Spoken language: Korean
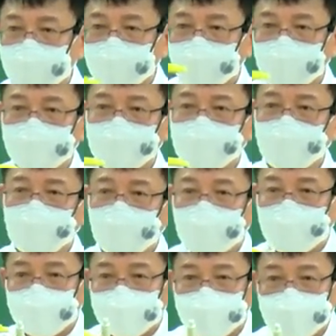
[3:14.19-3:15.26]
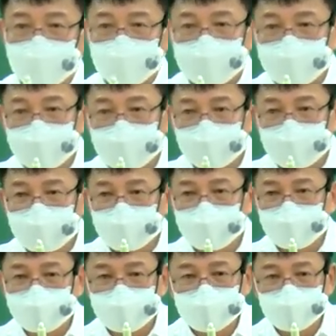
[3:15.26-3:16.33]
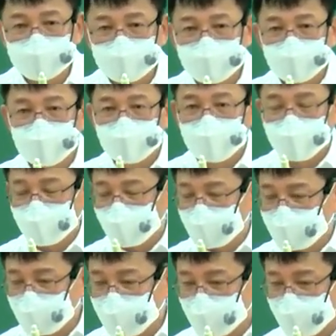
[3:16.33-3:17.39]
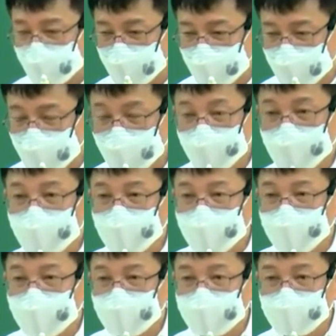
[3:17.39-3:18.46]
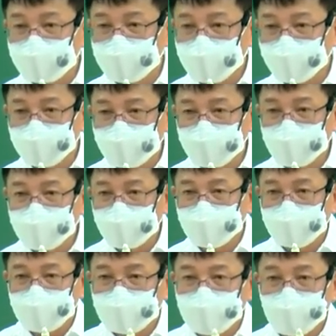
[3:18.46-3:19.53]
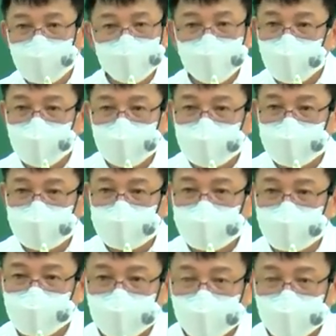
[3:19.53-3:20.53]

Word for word: 법률행위 안에는 뭐가 있어요? 단독행위, 쌍방행위, 합동행위가 있죠.